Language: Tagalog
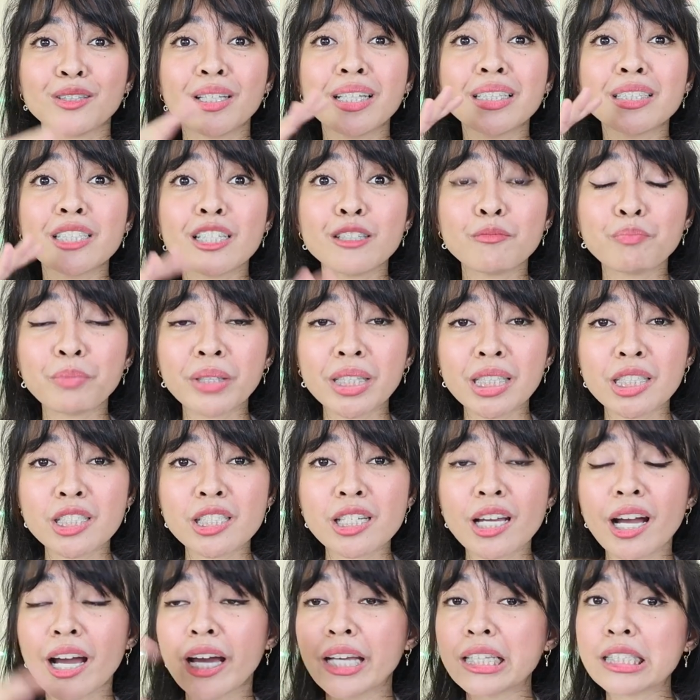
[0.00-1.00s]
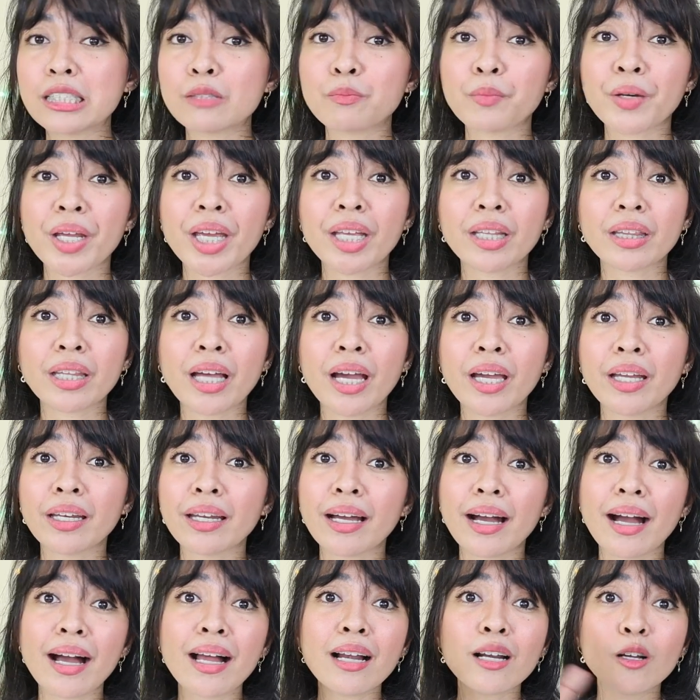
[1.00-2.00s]
Nandyan pa din siya kahit sprayan tayo
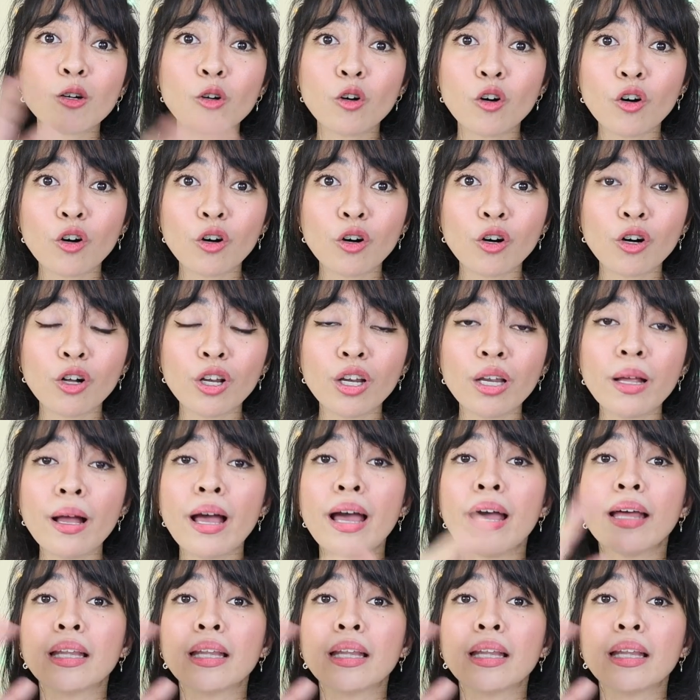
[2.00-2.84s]
ng alcohol.